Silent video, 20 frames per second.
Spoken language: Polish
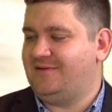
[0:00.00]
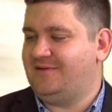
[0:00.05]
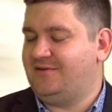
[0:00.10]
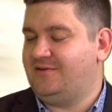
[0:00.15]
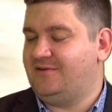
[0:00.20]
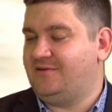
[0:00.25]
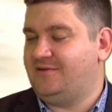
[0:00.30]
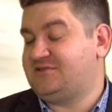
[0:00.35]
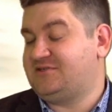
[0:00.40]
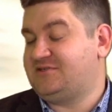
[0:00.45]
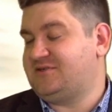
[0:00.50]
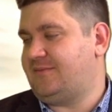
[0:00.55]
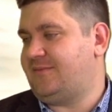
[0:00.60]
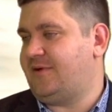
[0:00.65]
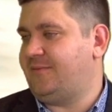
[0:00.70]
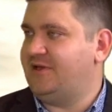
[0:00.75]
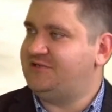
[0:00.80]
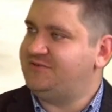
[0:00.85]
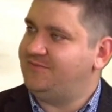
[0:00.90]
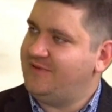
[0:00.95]
no, trzeba
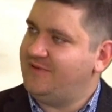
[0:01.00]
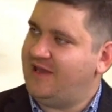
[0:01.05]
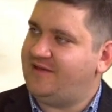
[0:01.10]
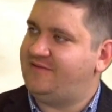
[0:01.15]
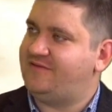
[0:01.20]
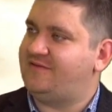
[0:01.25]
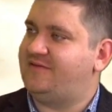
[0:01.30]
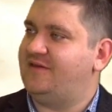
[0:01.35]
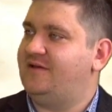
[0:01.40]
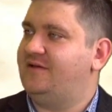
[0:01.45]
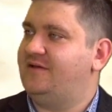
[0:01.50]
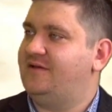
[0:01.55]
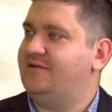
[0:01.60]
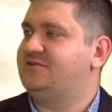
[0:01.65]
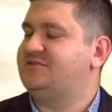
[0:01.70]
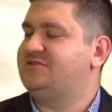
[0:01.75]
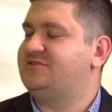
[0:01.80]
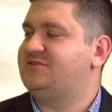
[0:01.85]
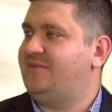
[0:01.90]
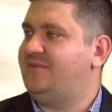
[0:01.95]
mieć miejsce do
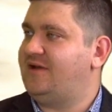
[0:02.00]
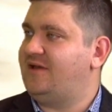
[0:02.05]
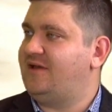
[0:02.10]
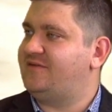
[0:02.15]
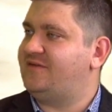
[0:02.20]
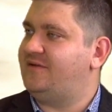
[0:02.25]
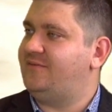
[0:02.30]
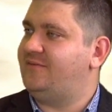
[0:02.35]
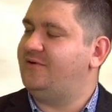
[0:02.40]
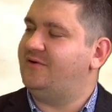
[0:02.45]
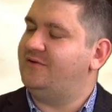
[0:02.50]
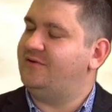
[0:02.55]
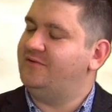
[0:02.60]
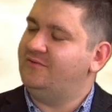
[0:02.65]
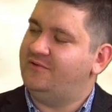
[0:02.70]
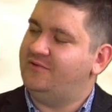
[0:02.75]
trzymania samochodu,